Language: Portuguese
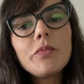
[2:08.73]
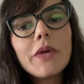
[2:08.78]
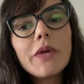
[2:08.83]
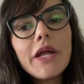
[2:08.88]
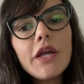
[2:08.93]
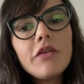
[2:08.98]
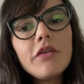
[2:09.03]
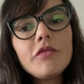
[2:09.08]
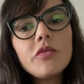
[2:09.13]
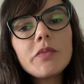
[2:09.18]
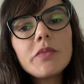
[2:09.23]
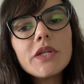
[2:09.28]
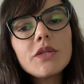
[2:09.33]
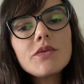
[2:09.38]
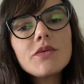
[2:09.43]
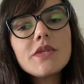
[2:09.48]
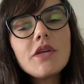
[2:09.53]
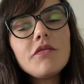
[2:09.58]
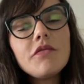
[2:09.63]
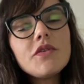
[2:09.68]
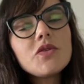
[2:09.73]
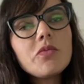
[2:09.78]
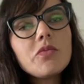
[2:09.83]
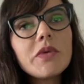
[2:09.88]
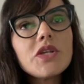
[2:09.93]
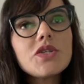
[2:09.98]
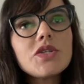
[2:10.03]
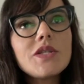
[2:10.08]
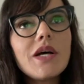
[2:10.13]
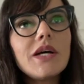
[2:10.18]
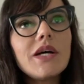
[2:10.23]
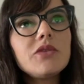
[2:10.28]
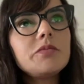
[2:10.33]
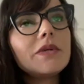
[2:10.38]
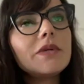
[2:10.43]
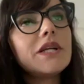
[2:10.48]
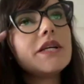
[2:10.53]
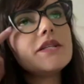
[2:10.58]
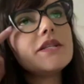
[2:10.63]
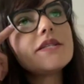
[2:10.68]
prévio para ter o serviço prestado
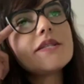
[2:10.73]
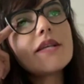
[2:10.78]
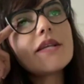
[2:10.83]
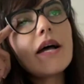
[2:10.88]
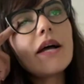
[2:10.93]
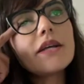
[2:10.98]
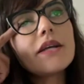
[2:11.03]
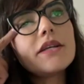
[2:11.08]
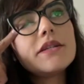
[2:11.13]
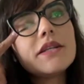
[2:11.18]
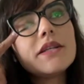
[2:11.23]
pela rede SAC,